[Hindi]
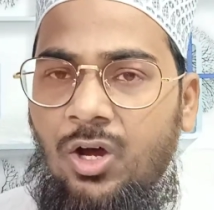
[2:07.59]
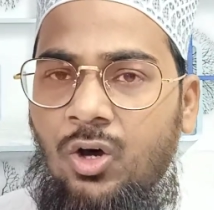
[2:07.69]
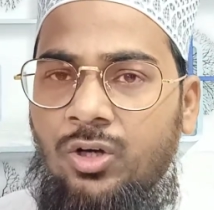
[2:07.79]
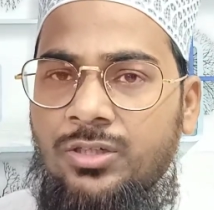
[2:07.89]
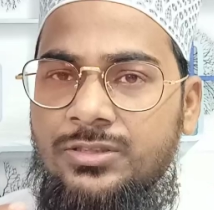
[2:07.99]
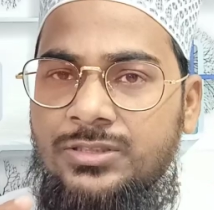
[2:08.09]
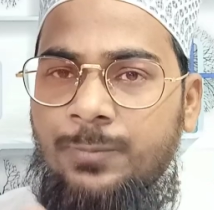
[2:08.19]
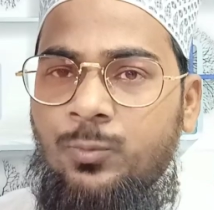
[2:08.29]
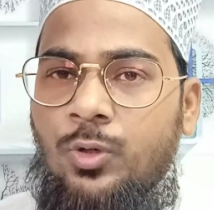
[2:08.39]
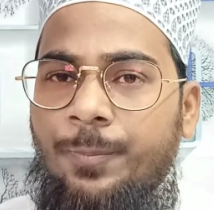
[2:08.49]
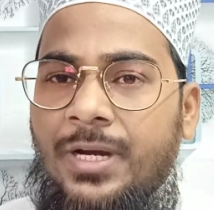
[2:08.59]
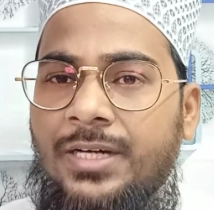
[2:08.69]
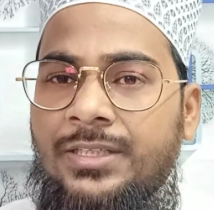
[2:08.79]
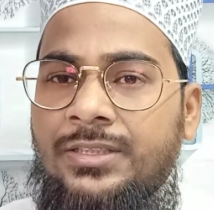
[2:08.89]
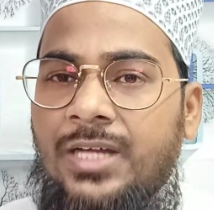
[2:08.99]
और जब वो
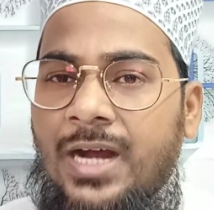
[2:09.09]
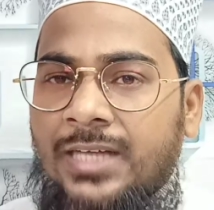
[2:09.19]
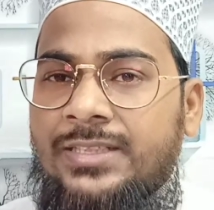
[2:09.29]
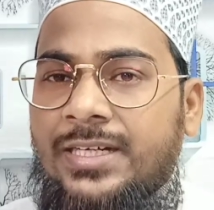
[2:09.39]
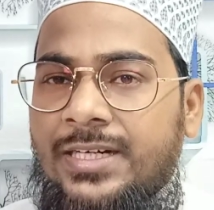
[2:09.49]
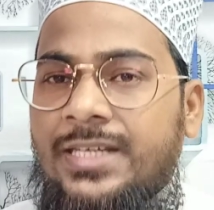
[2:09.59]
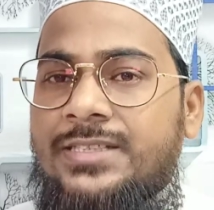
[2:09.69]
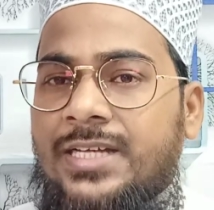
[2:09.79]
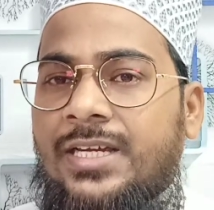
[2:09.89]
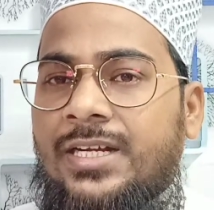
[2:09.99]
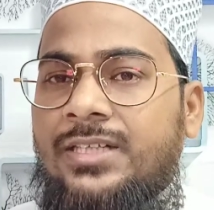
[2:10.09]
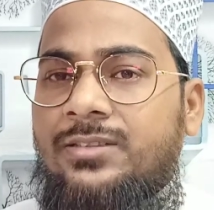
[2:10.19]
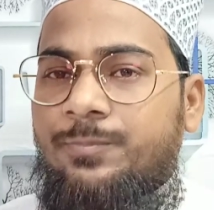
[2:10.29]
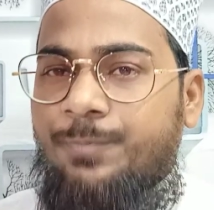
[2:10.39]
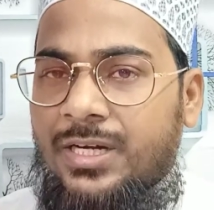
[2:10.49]
पानी आधा रह जाएगा
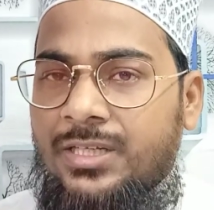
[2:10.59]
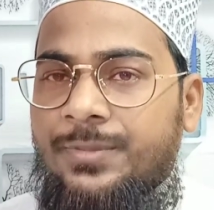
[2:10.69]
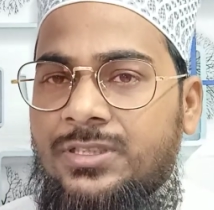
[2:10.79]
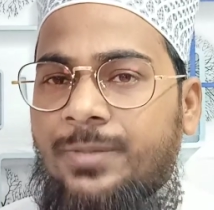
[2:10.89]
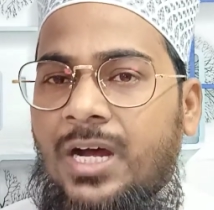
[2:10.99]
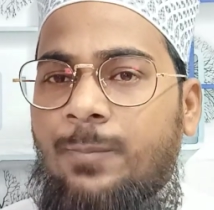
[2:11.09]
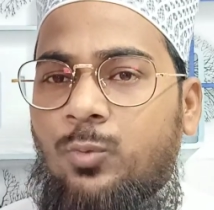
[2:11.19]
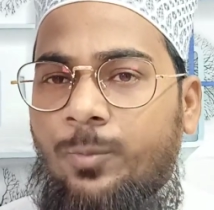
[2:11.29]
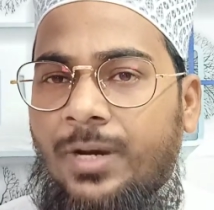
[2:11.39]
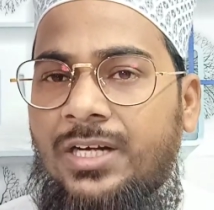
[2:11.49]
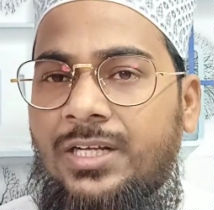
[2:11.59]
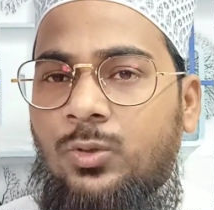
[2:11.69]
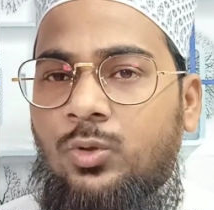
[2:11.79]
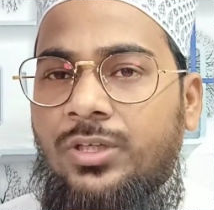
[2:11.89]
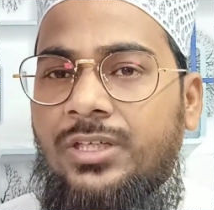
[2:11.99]
पानी में जब आप उबाल रहे
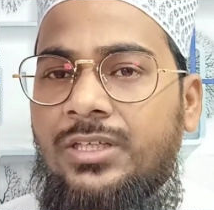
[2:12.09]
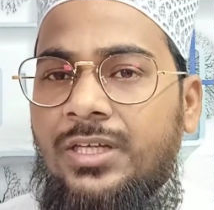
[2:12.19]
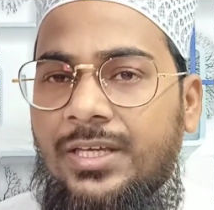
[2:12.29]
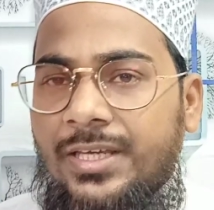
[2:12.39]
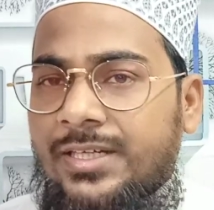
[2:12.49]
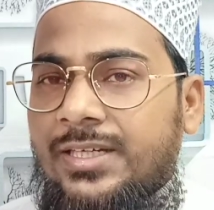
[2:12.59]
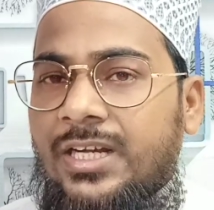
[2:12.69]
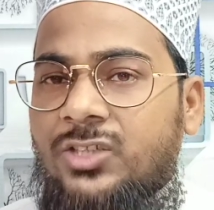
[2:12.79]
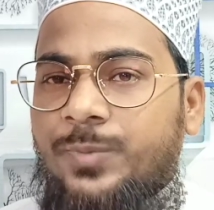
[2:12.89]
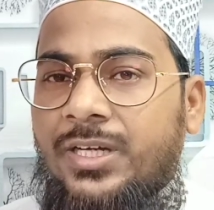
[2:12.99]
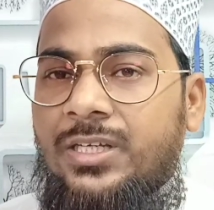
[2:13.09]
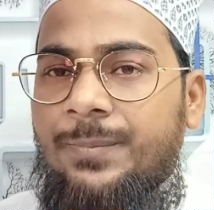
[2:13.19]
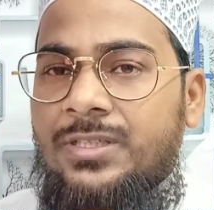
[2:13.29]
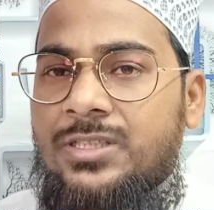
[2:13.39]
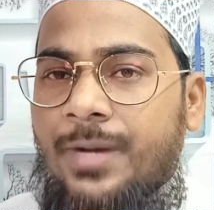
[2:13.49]
होंगे एक गिलास पानी
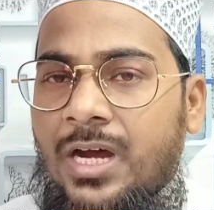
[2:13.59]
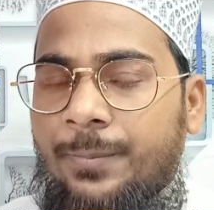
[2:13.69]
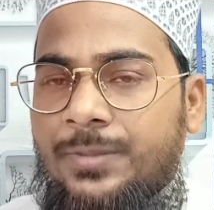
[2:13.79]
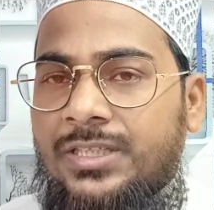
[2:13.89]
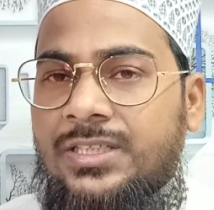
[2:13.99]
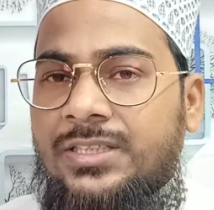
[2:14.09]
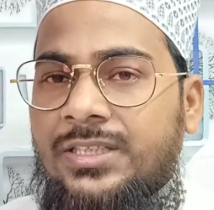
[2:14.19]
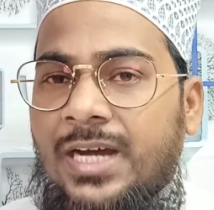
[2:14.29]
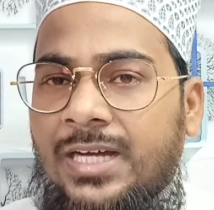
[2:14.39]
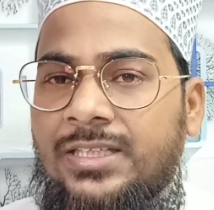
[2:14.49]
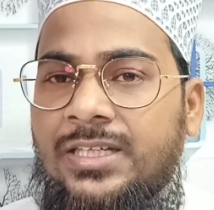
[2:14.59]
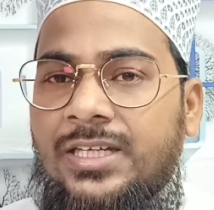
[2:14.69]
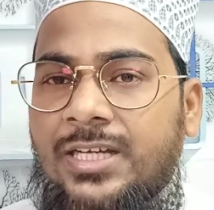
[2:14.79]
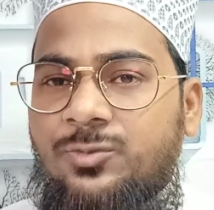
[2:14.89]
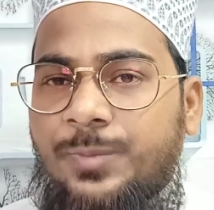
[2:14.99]
में जब आप देखें कि आधा
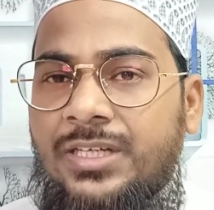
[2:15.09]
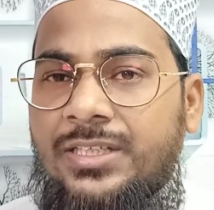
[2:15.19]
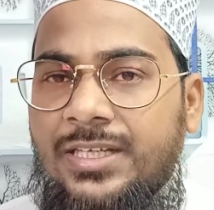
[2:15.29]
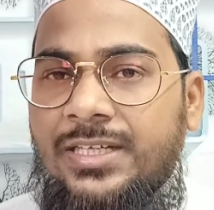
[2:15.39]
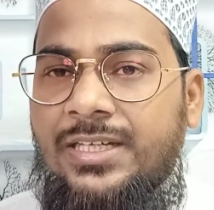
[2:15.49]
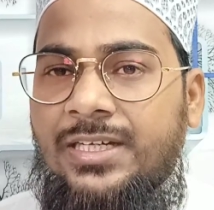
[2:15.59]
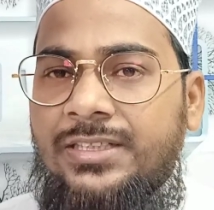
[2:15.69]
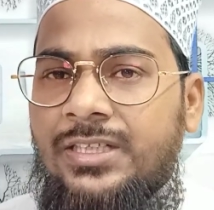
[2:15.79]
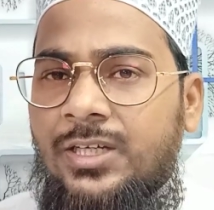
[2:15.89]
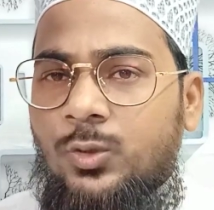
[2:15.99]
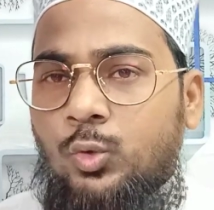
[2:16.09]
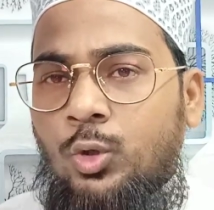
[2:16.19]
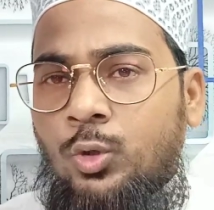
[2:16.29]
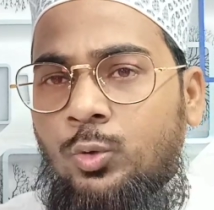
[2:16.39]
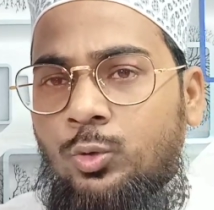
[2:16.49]
गिलास पानी रह गया है तो
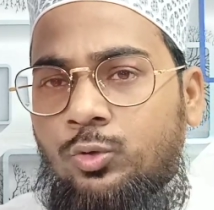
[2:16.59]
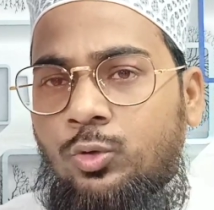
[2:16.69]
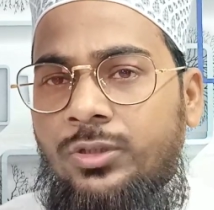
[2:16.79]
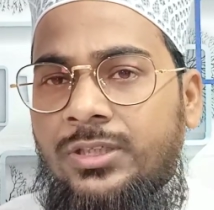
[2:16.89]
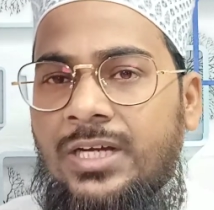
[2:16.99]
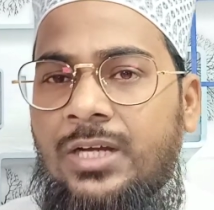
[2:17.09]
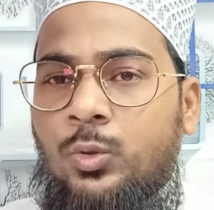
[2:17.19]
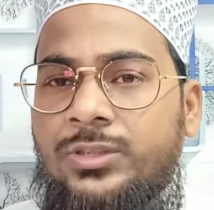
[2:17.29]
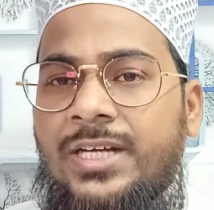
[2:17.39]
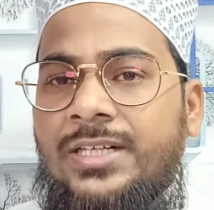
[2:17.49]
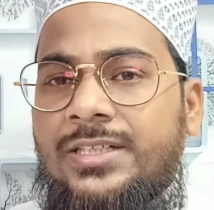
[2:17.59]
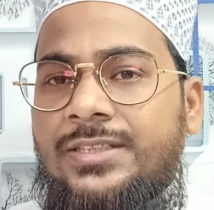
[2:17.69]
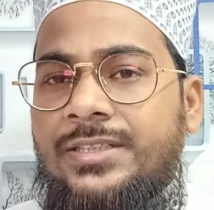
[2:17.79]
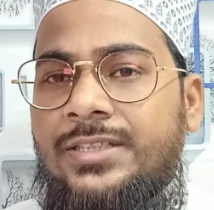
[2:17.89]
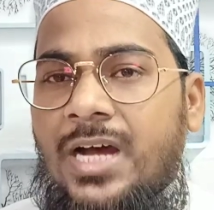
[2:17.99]
उसको निकाल उतार
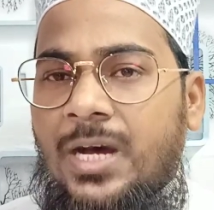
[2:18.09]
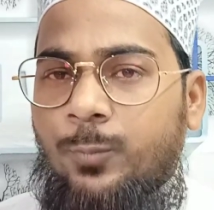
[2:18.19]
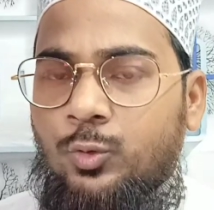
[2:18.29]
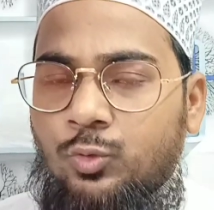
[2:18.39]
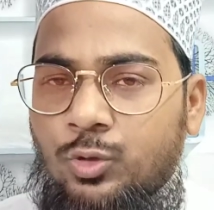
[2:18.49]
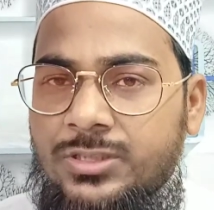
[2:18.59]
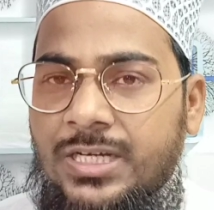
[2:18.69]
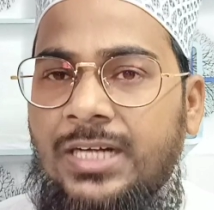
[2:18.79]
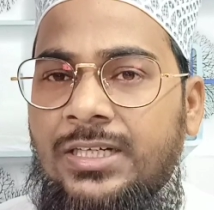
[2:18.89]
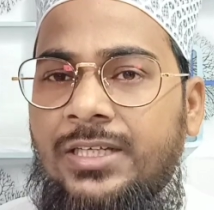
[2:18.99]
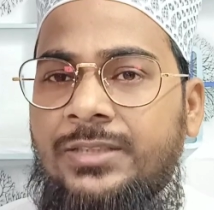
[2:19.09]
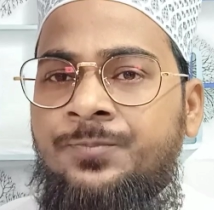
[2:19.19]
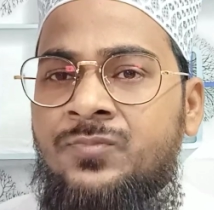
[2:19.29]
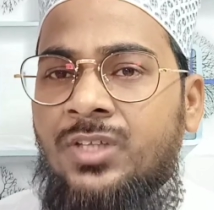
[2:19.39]
करके आप उसको छान लें